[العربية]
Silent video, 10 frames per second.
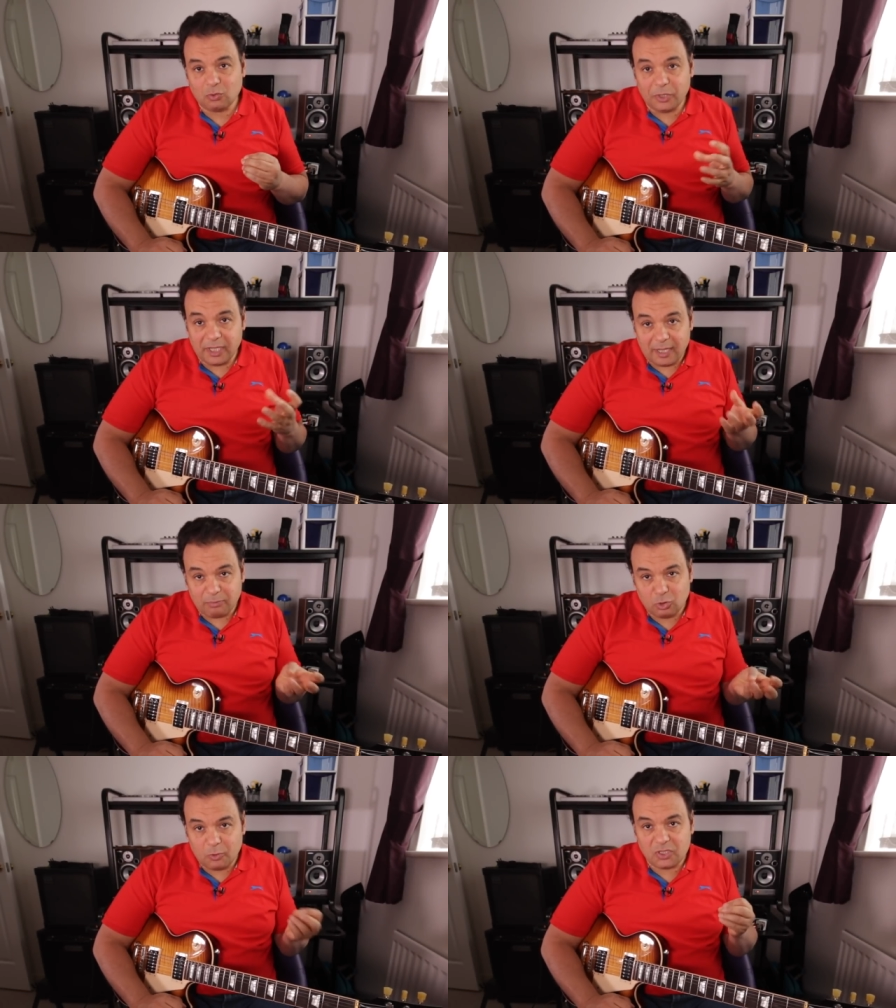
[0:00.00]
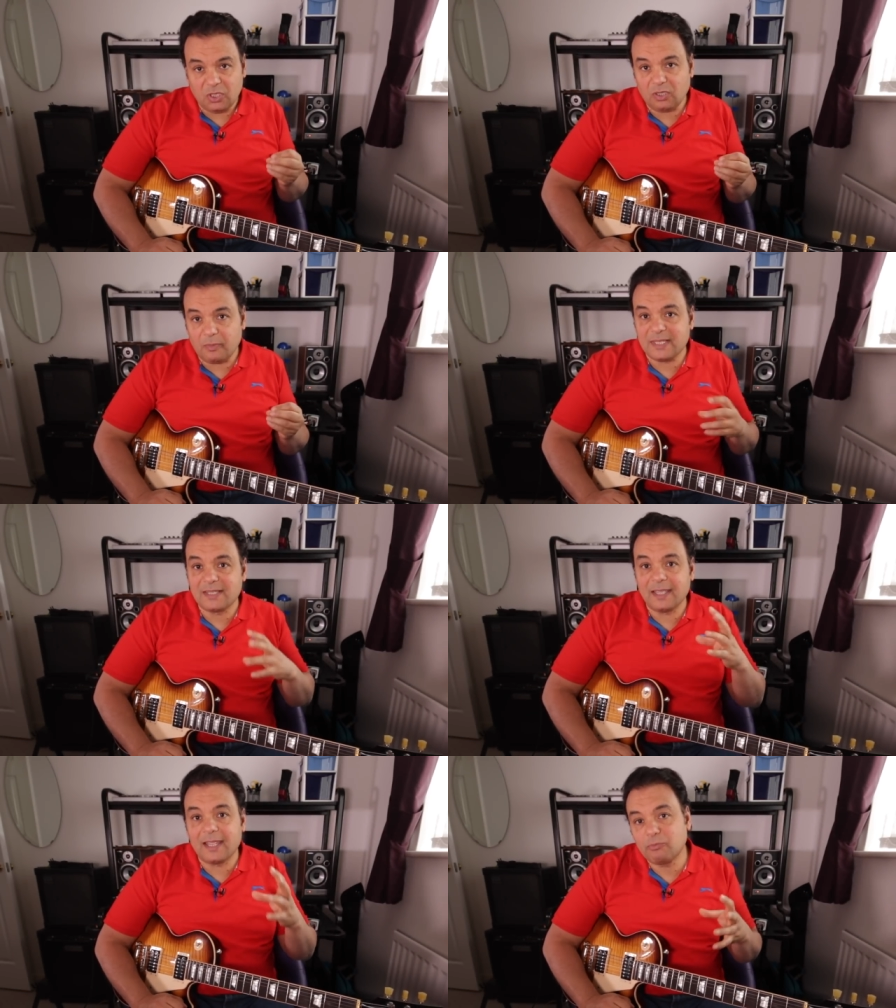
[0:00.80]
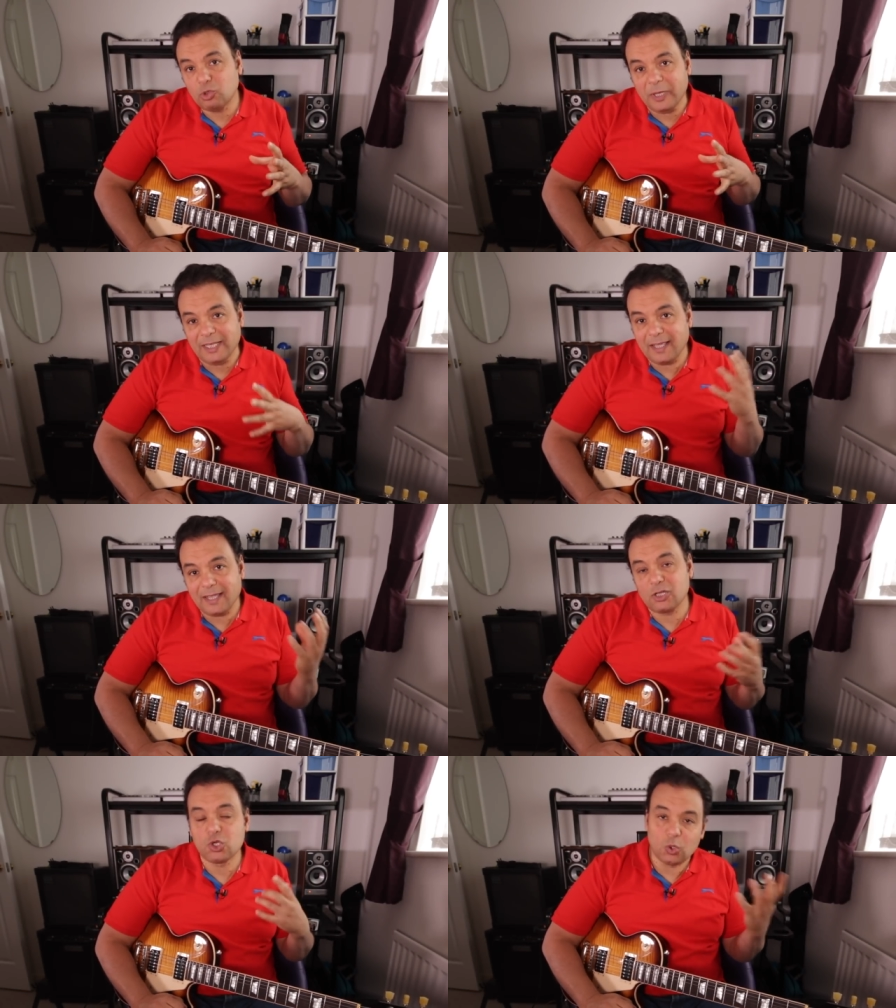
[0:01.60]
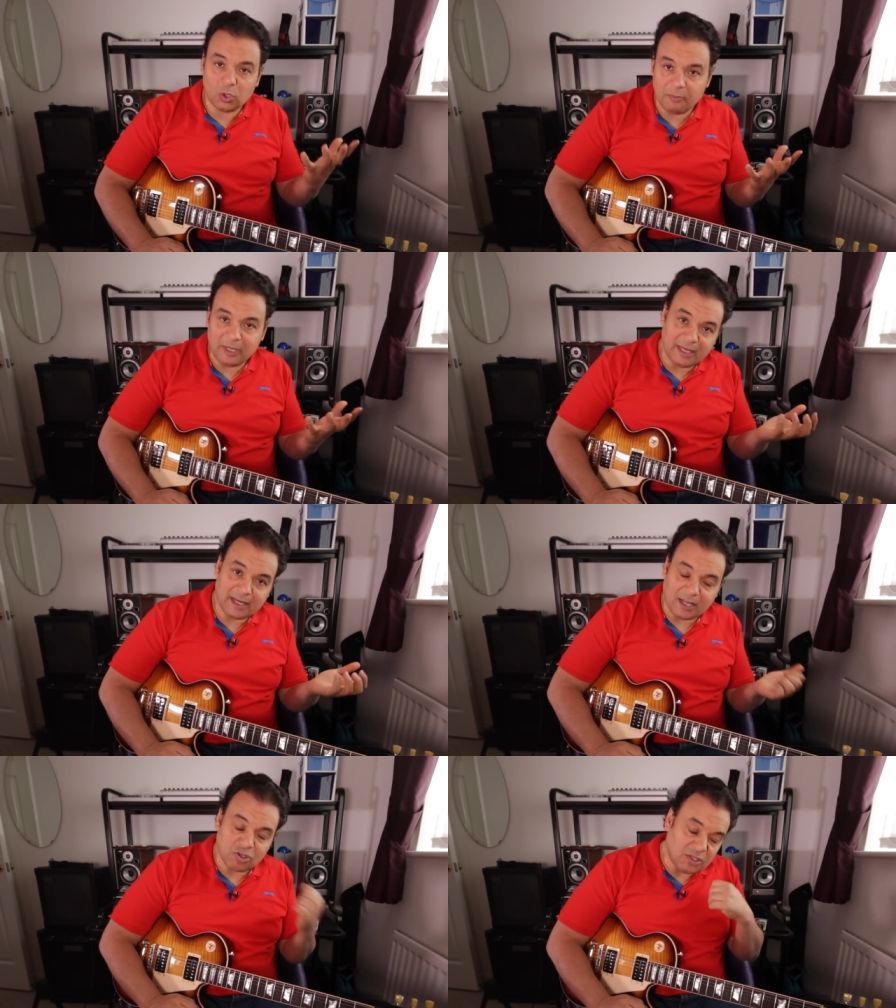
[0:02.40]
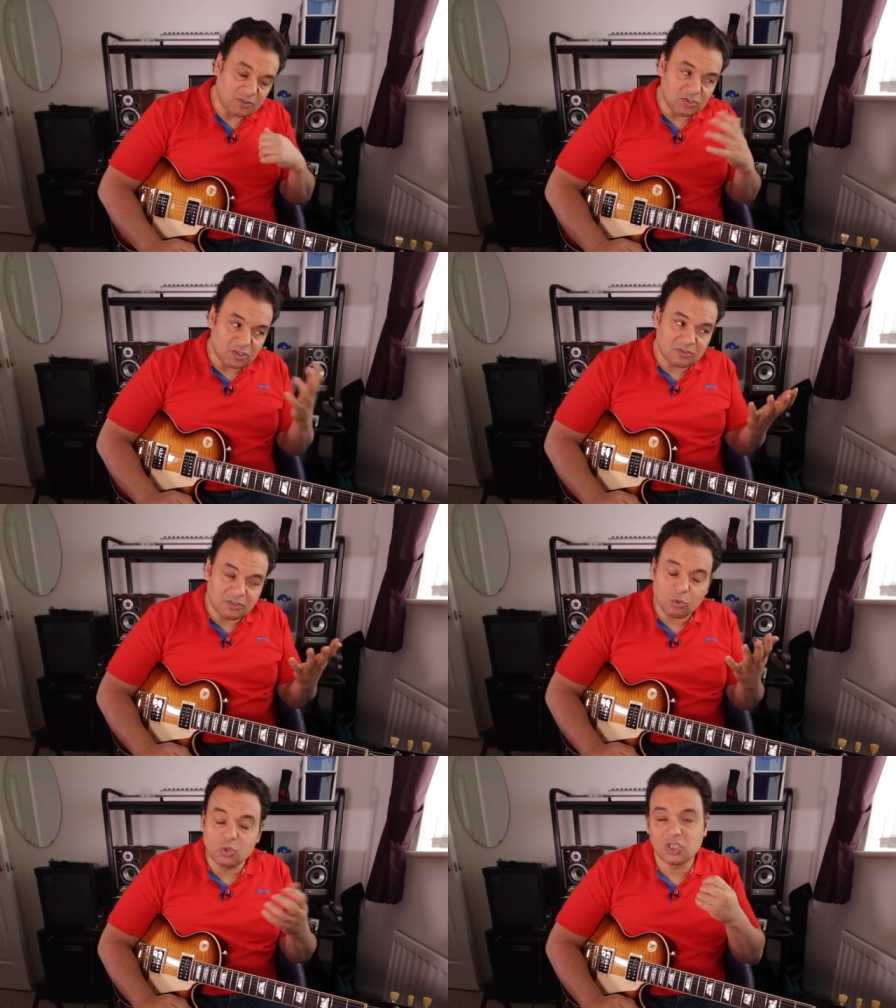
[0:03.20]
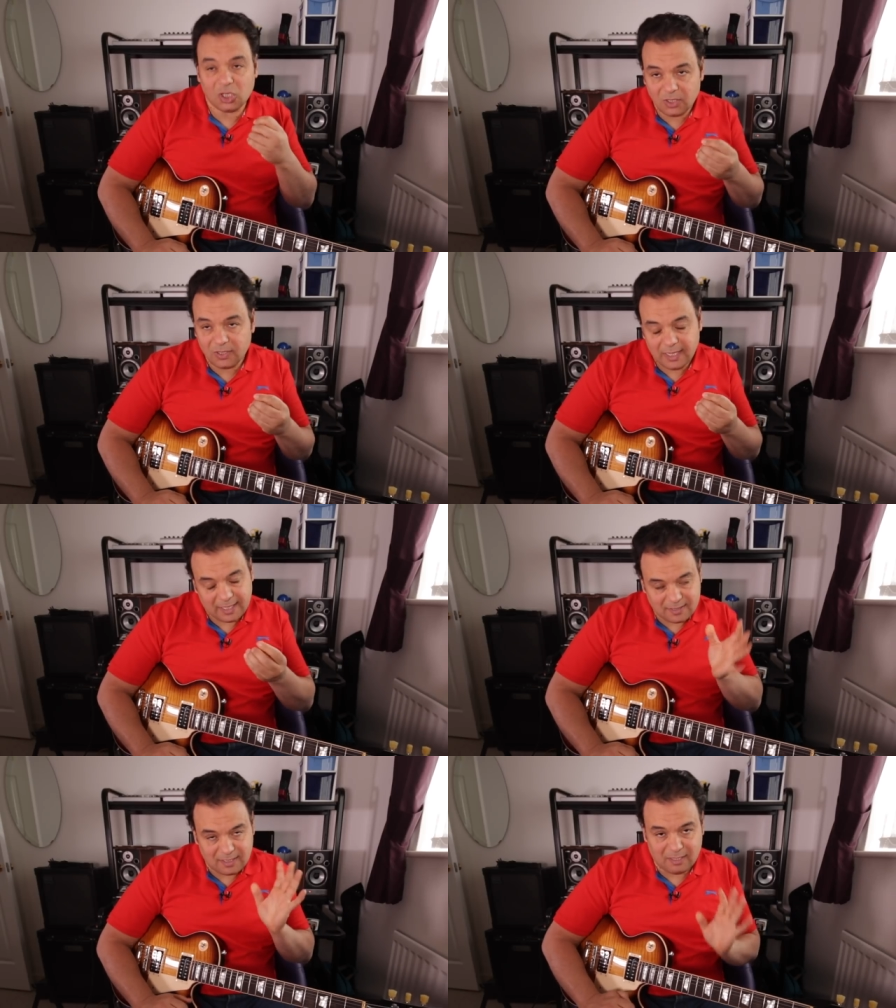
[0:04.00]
واجابته بسيطه بس اجابته محتاجه شغل منك عشان تقدر توصل لهذه